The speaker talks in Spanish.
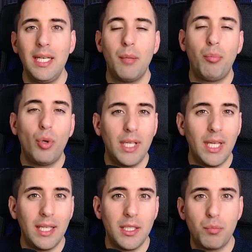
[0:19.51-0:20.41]
que
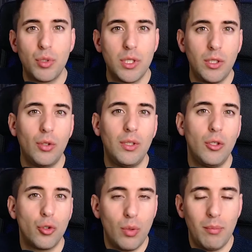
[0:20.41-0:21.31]
pone a disposición de
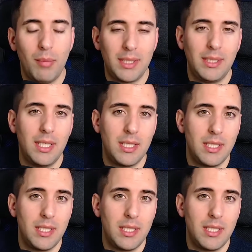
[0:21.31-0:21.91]
los webmasters,